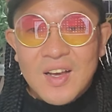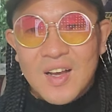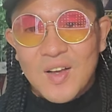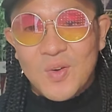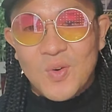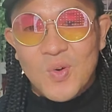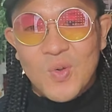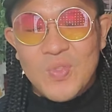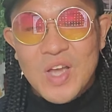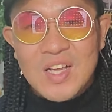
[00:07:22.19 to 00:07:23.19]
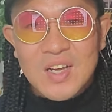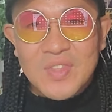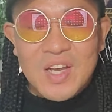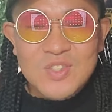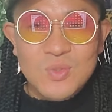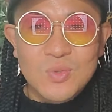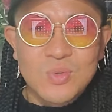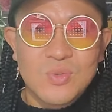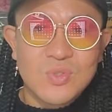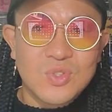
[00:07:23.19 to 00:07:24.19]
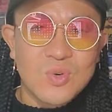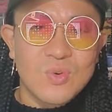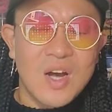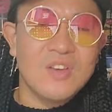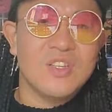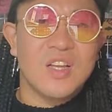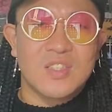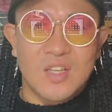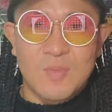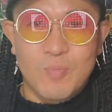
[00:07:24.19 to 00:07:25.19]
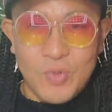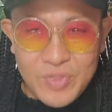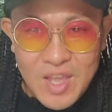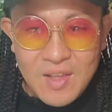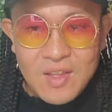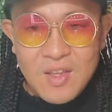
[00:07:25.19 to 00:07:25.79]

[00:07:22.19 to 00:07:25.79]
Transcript: あのー、なんか謎の風潮あるじゃないですか、日本って。